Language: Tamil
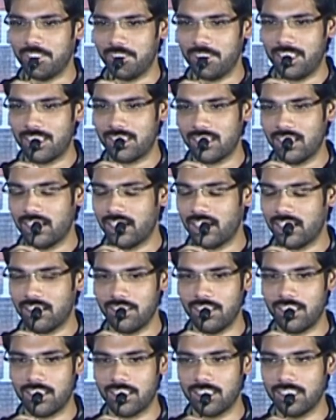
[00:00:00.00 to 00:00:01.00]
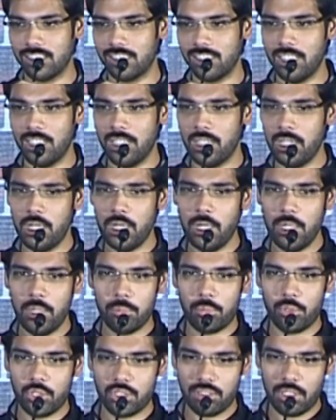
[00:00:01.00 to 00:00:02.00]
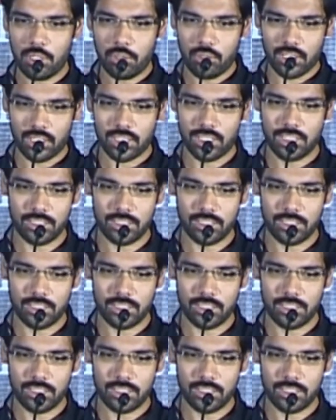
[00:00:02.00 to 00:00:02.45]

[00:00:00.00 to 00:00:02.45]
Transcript: எக்ஸலண்ட்டாக வந்திருக்கு பொதுவாக ஒரு